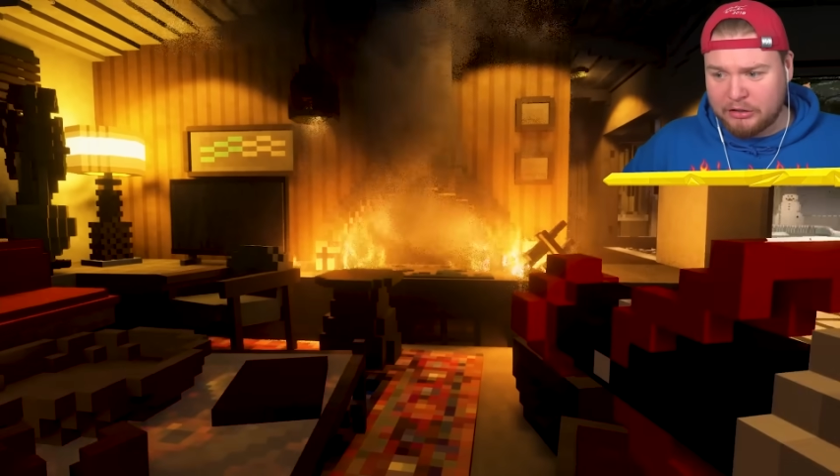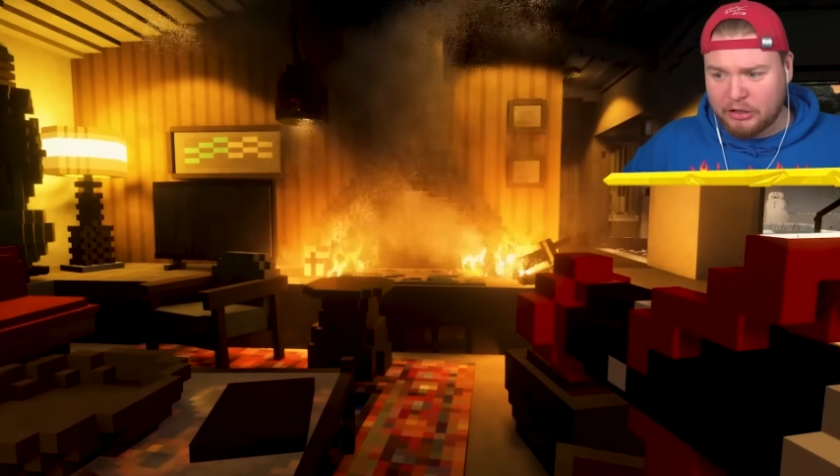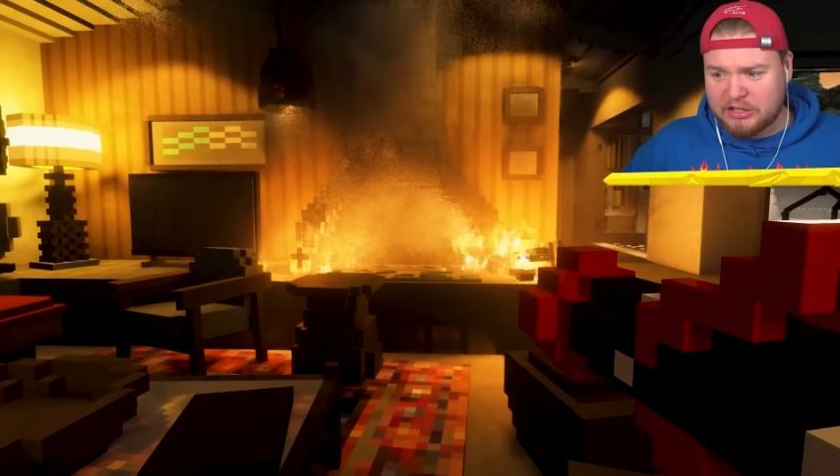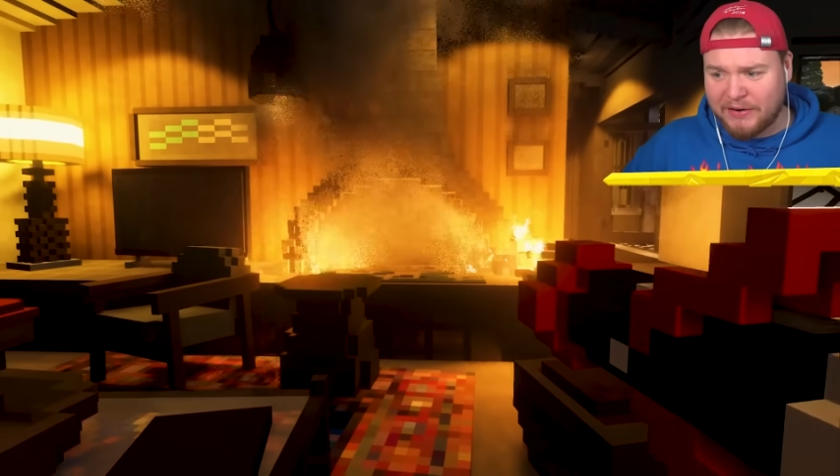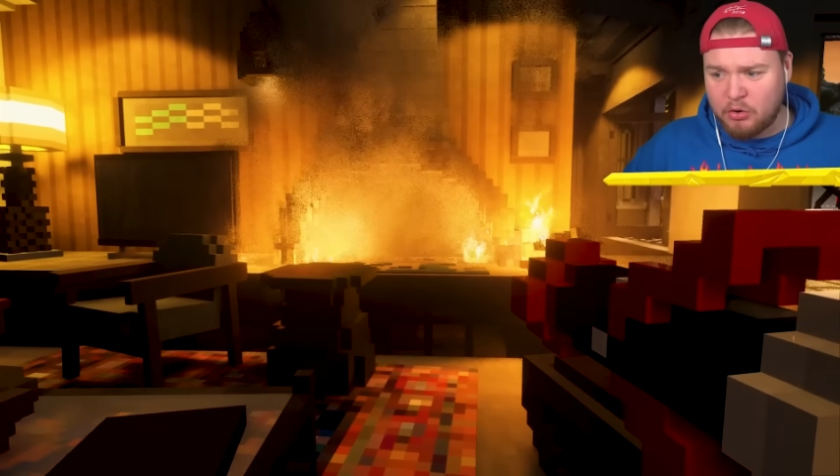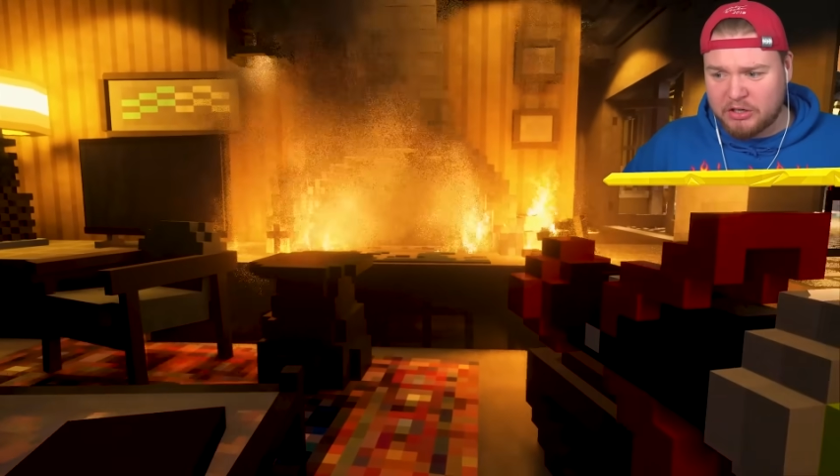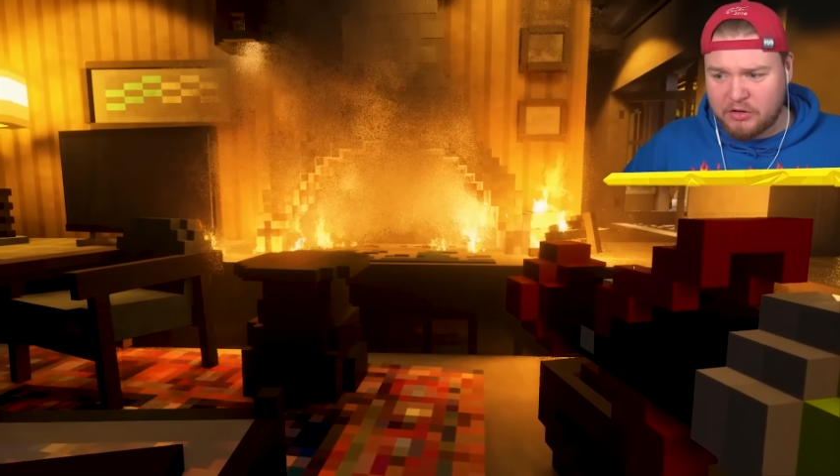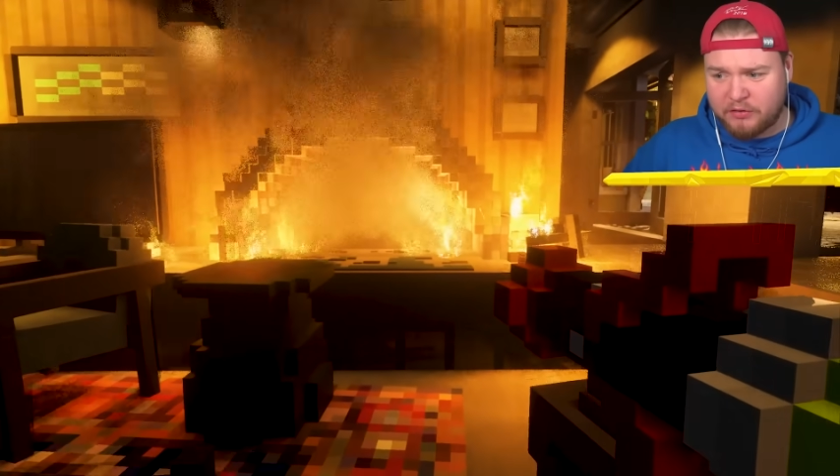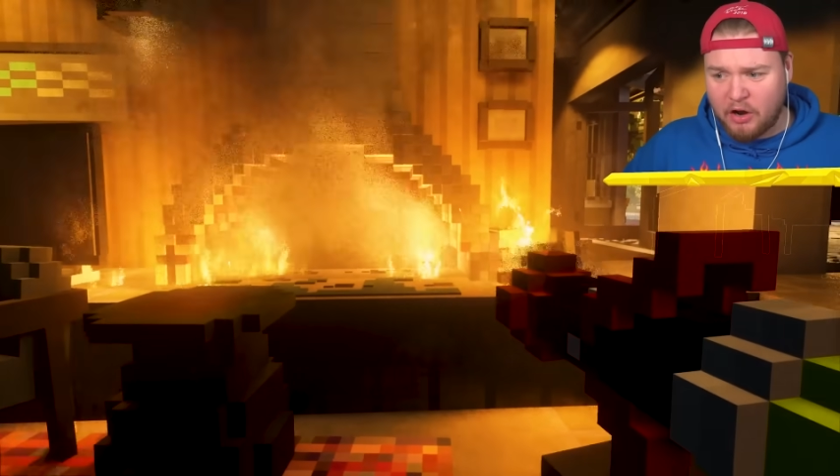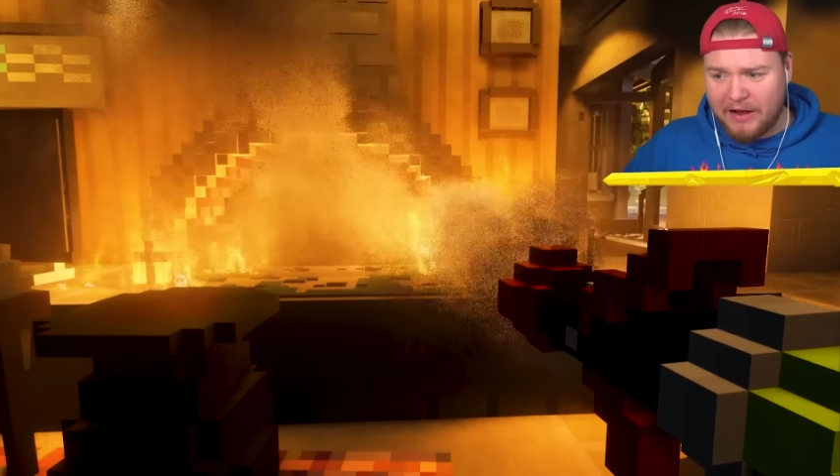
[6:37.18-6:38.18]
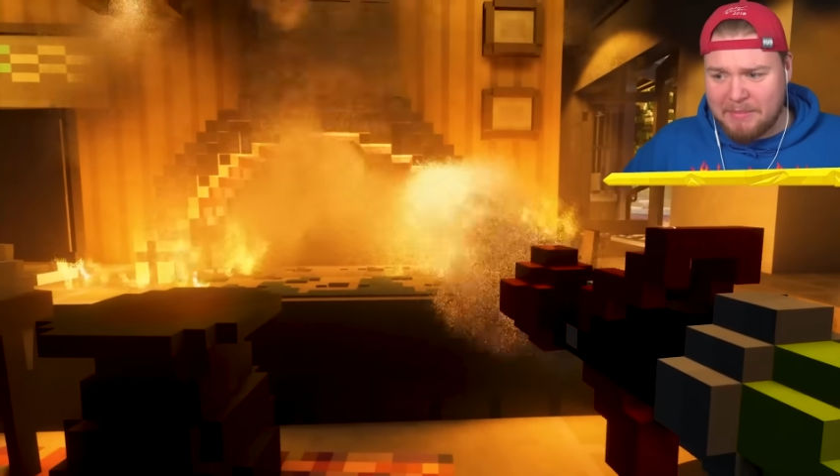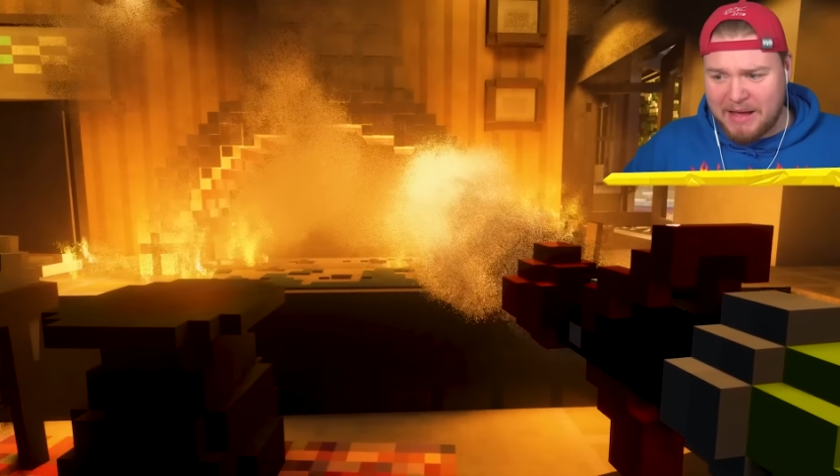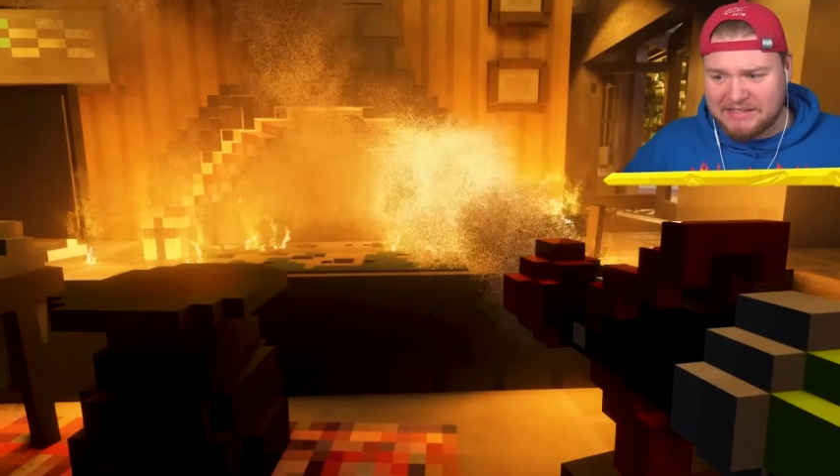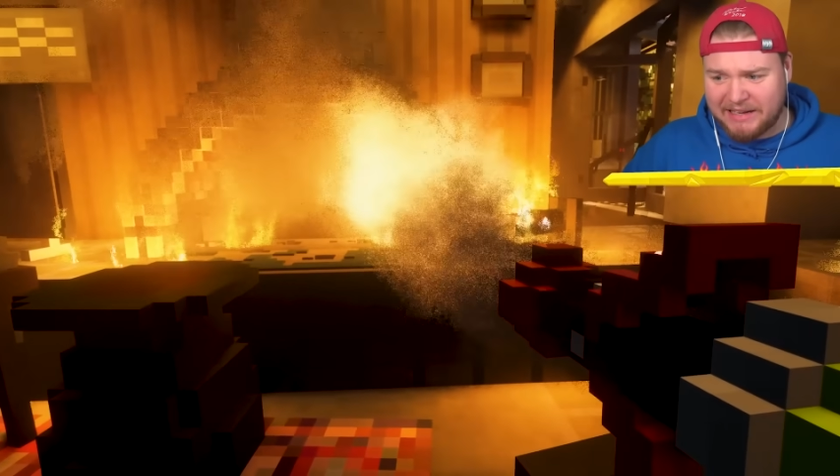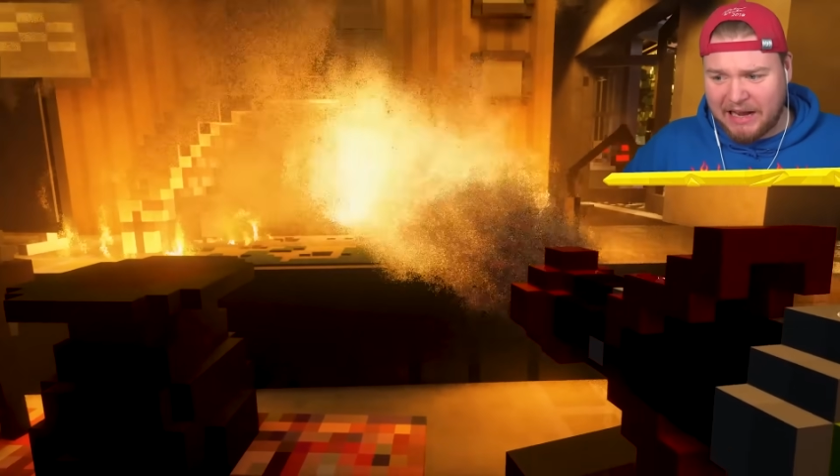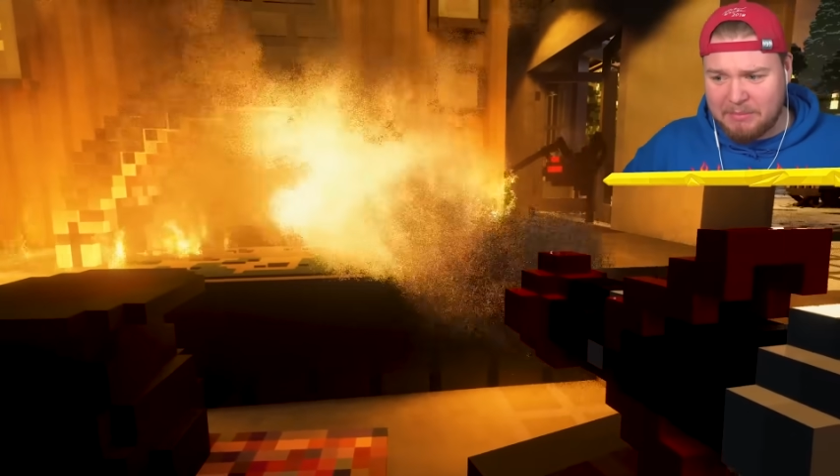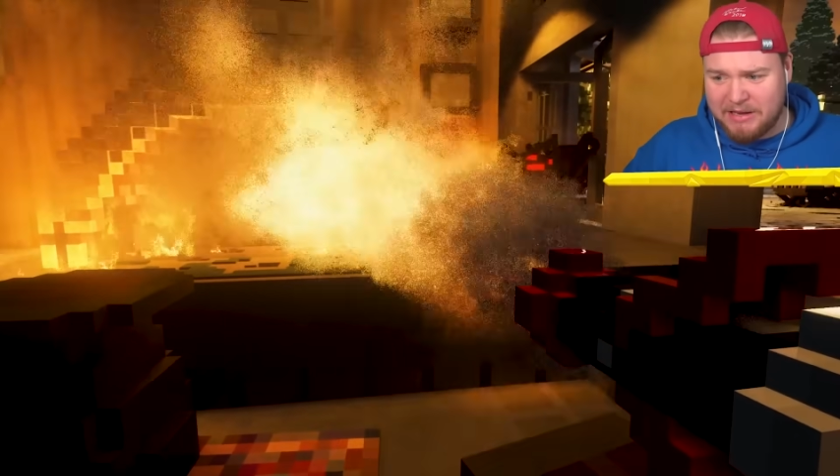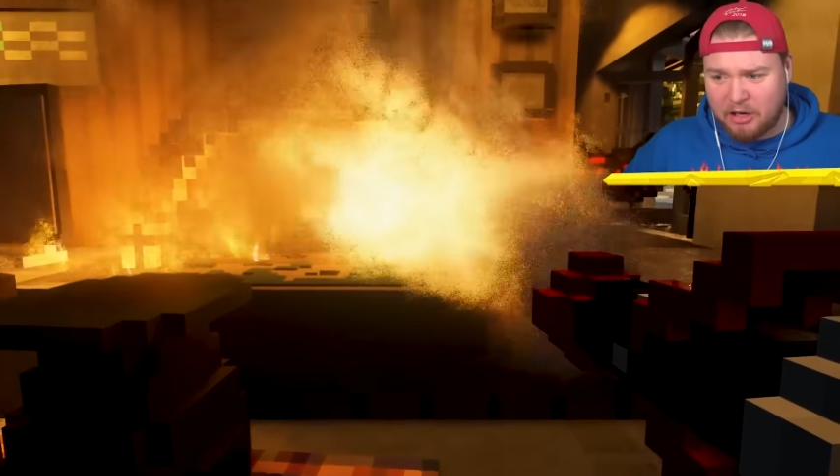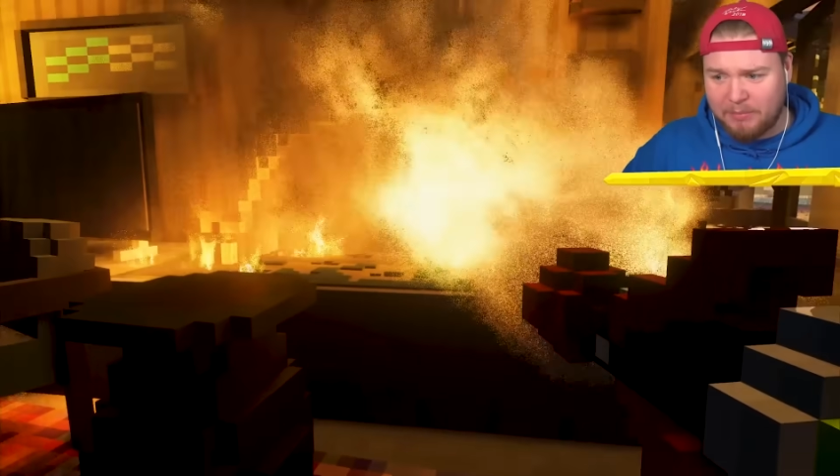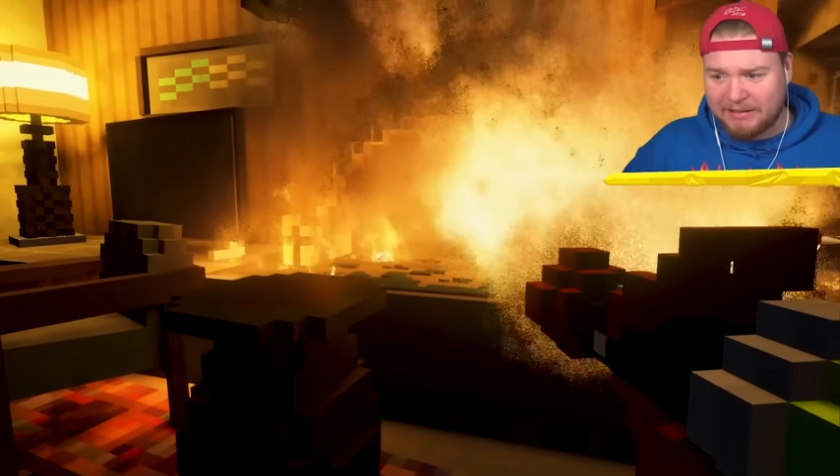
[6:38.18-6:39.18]
Gott, Leute, ich war nur kurz auf Knopf. Einmal ist der
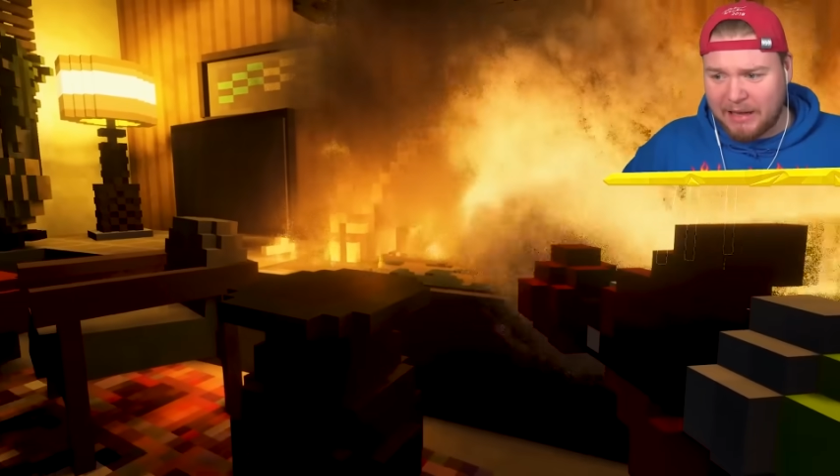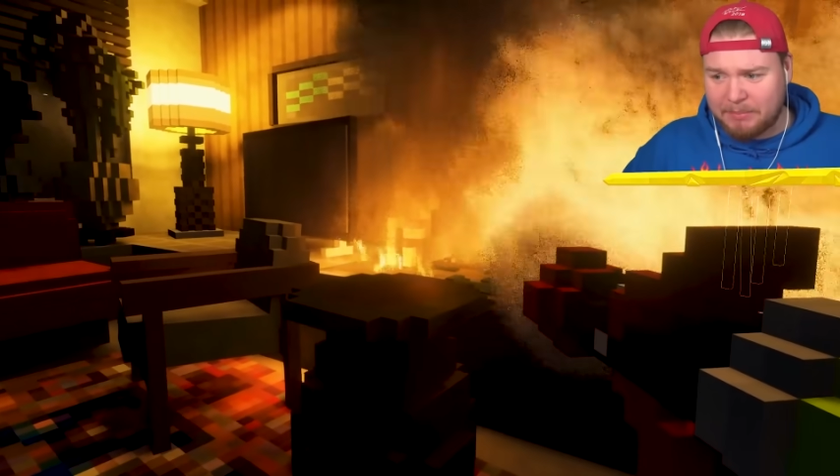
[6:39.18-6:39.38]
Kamin komplett